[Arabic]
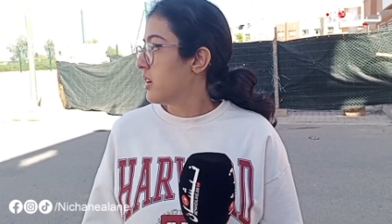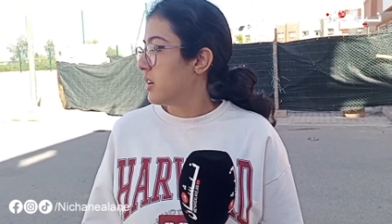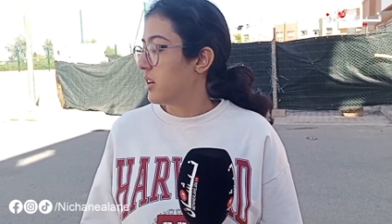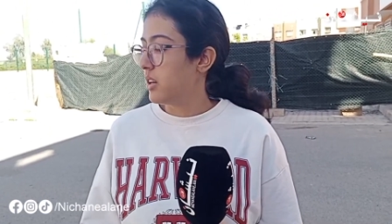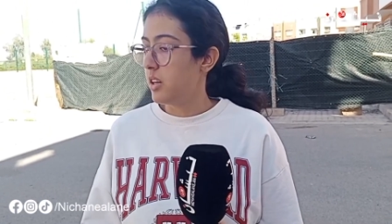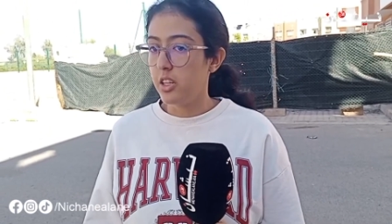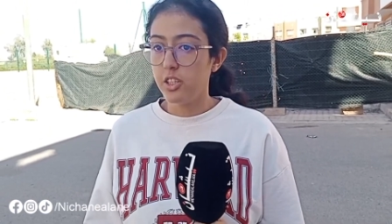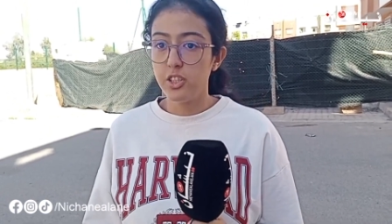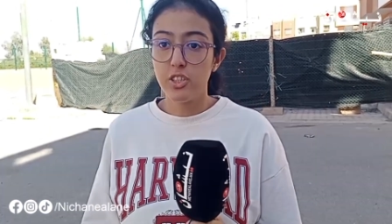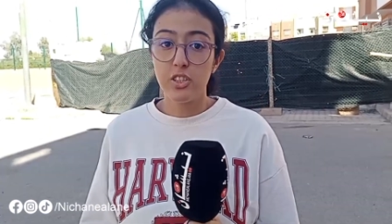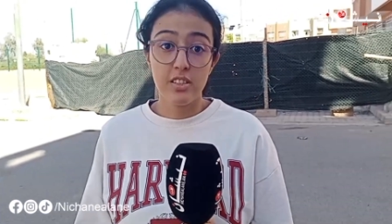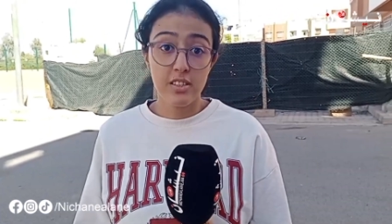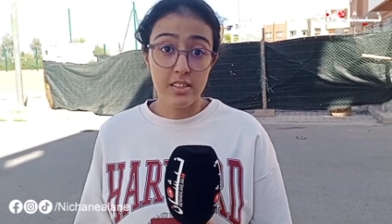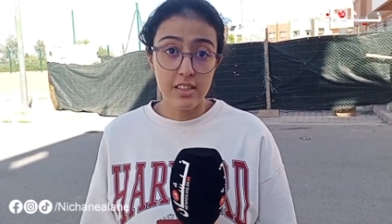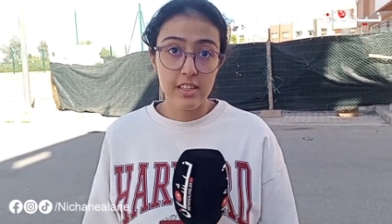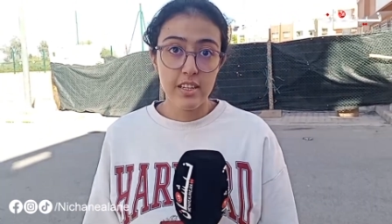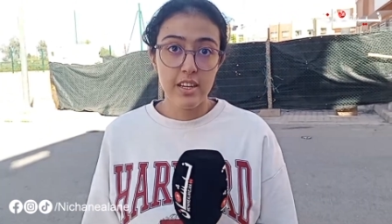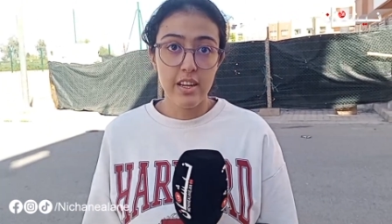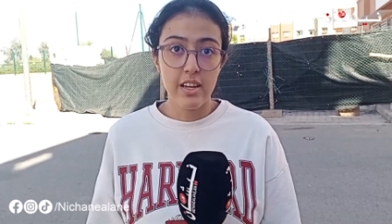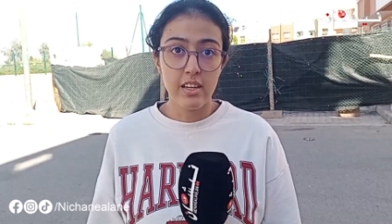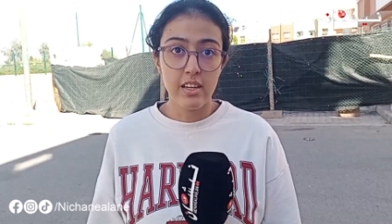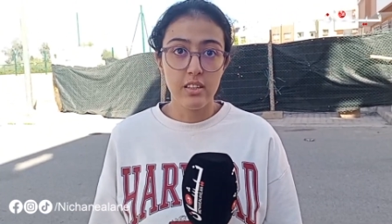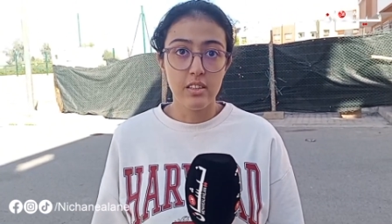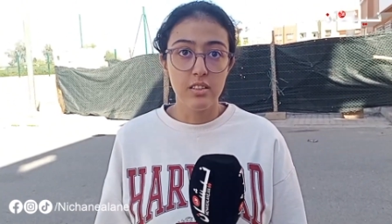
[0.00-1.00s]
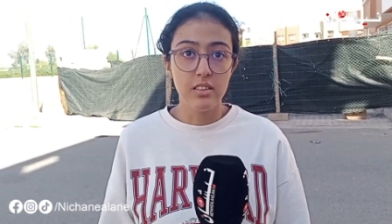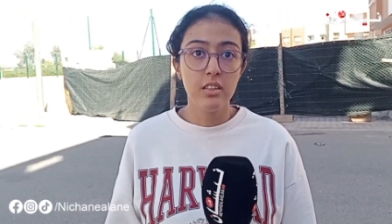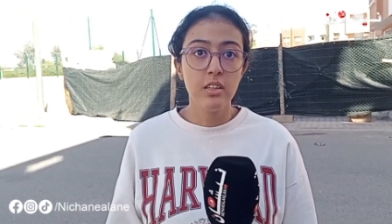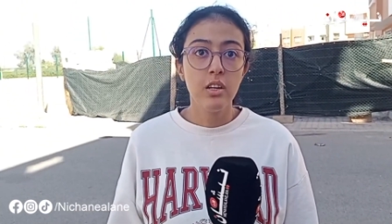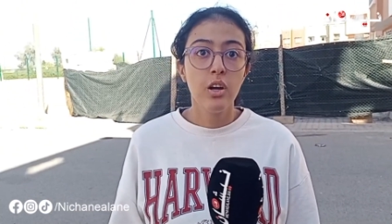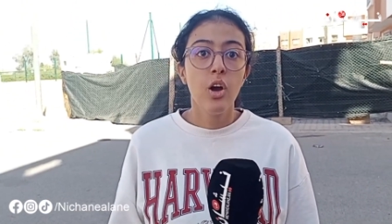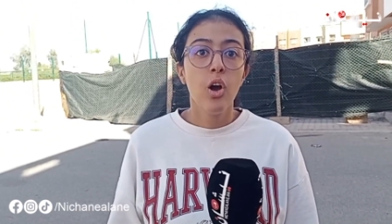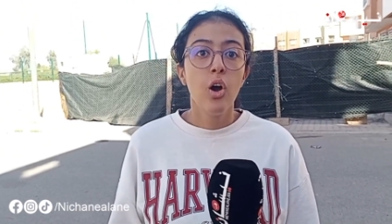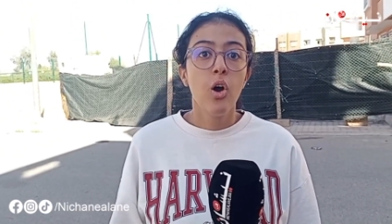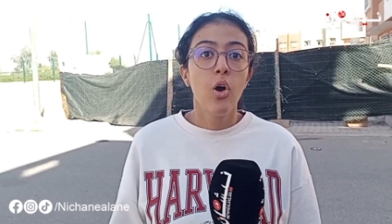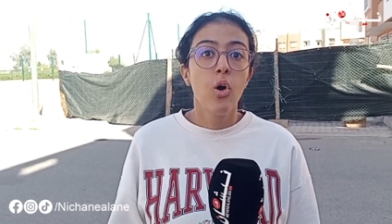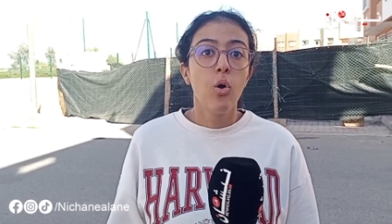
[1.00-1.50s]
عشر سنين هادي
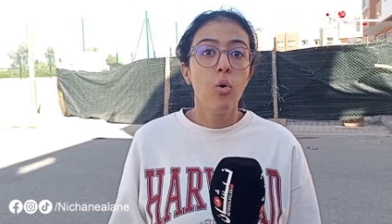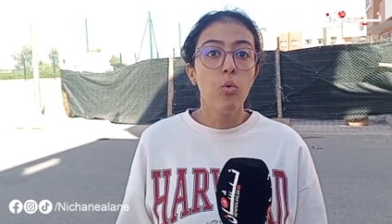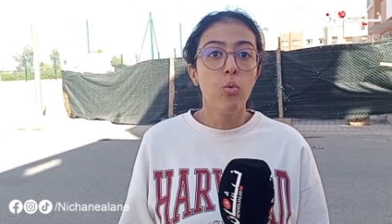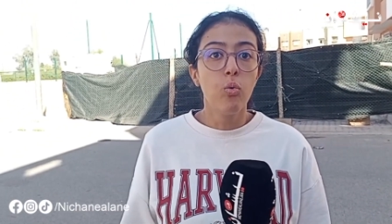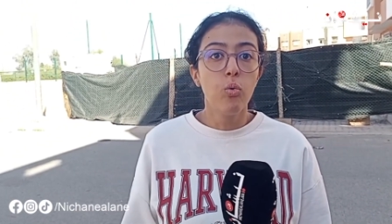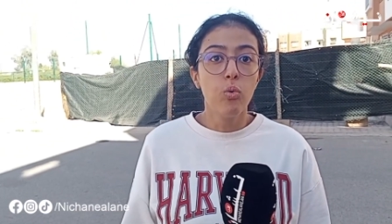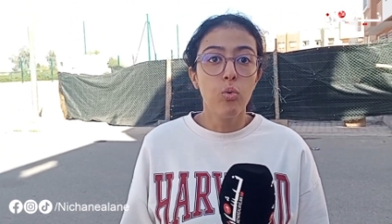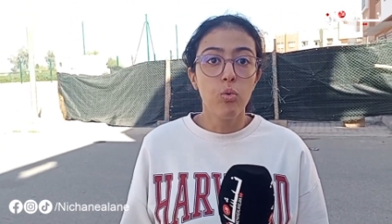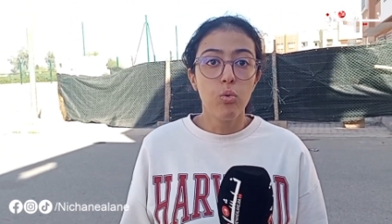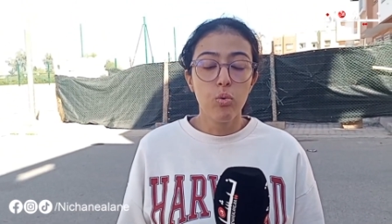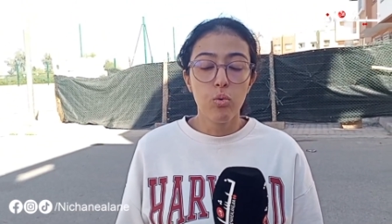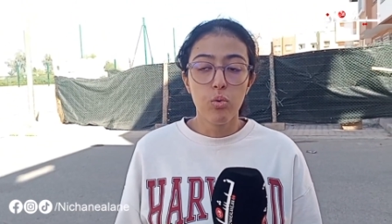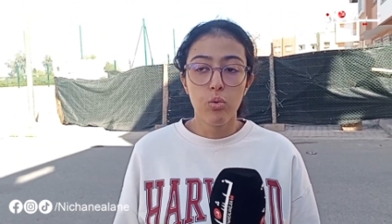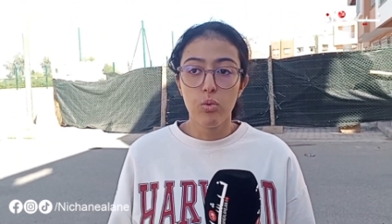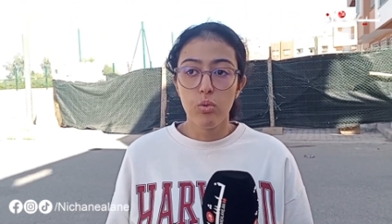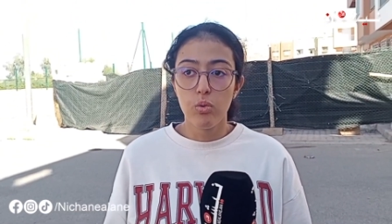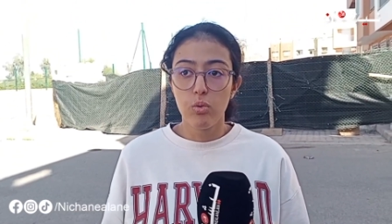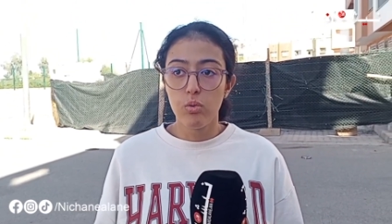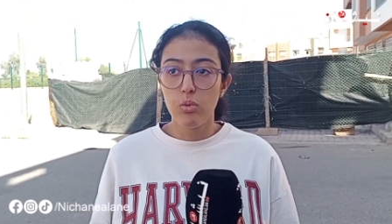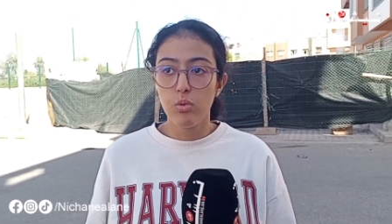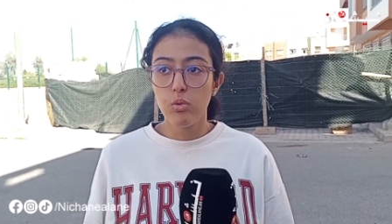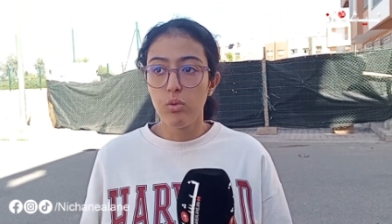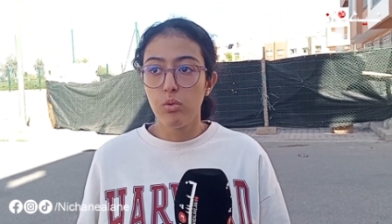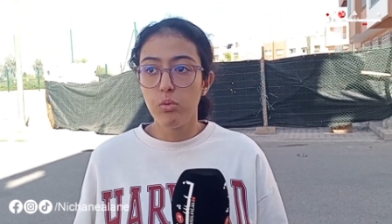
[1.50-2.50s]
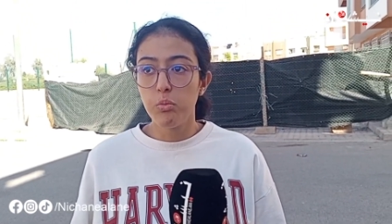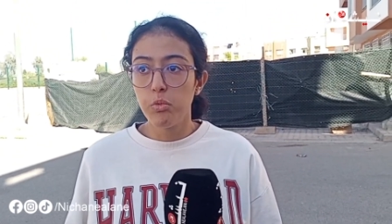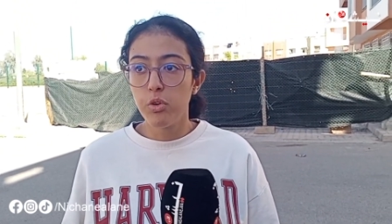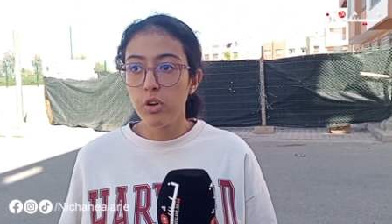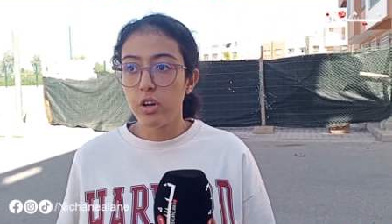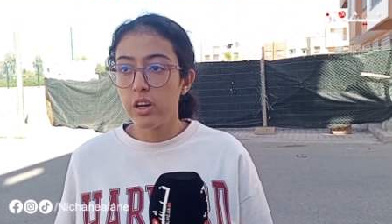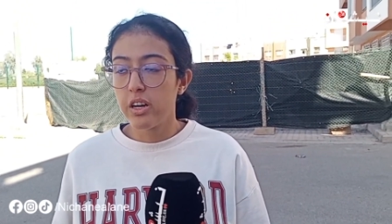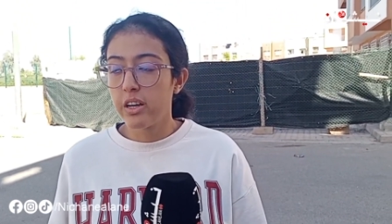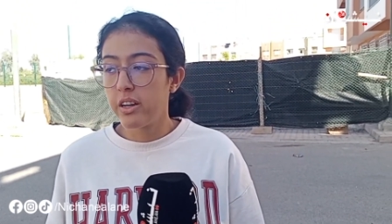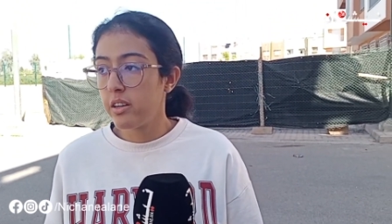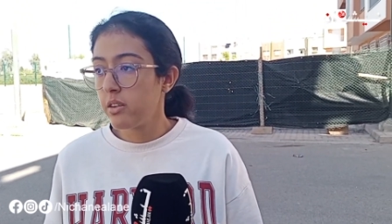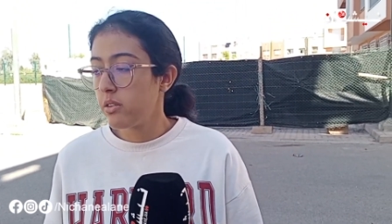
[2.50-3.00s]

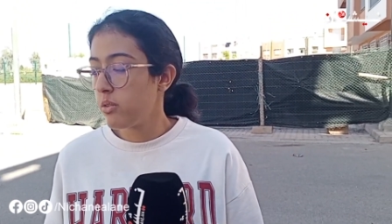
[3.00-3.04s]
ومؤخرا